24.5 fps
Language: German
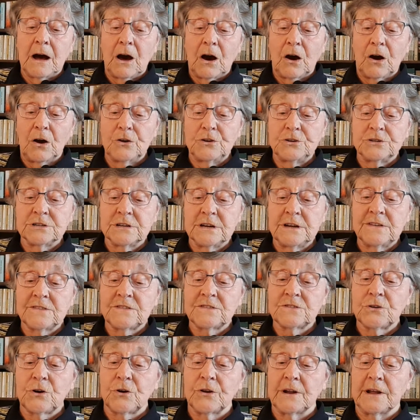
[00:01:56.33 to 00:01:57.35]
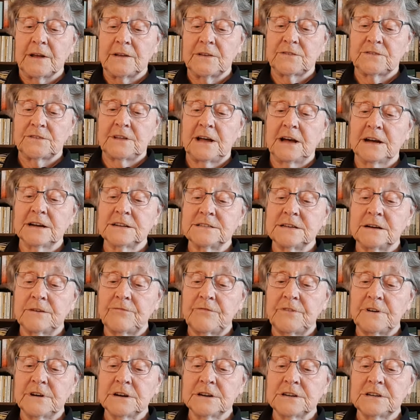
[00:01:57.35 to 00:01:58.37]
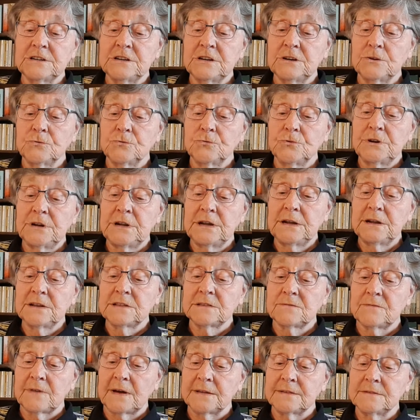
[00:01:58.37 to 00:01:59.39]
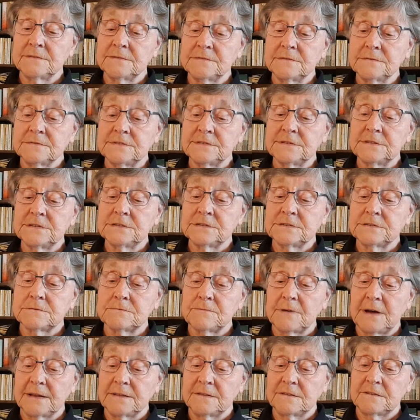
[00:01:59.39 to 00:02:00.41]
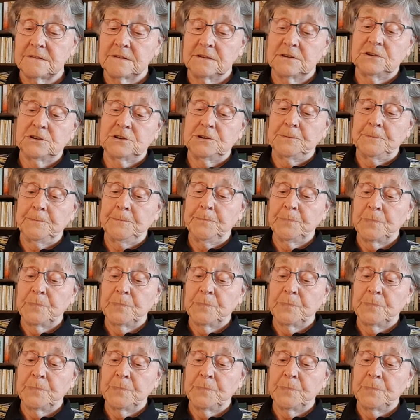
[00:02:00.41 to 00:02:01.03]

Heute ist Donnerstag, der 4. Juni 2020.